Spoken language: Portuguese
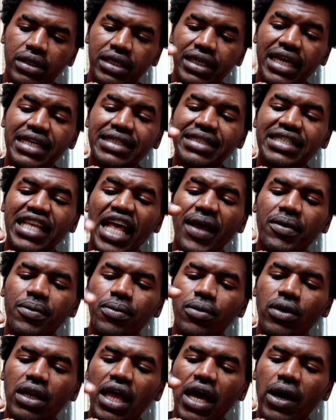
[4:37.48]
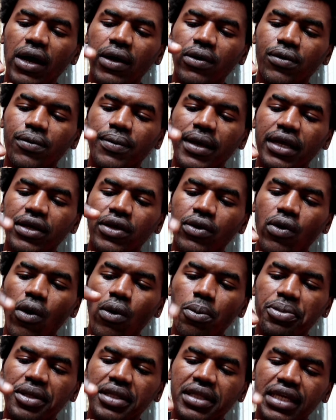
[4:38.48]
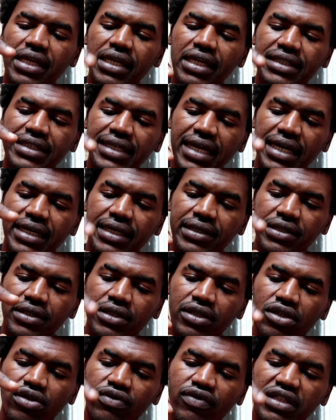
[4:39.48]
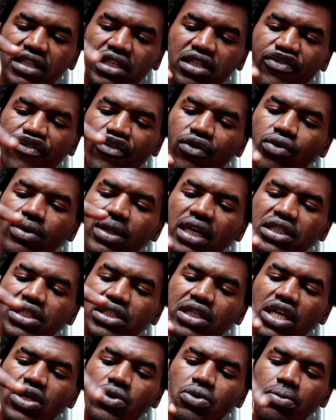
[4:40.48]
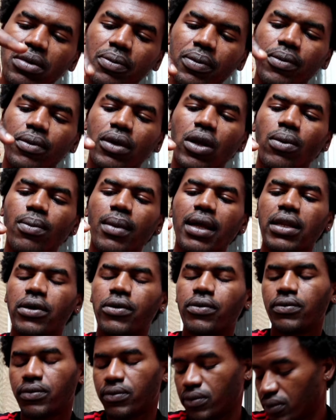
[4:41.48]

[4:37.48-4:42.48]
Quem sabe bolar o back com piteira já, não vai ter dificuldade nenhuma pra bolar um balão.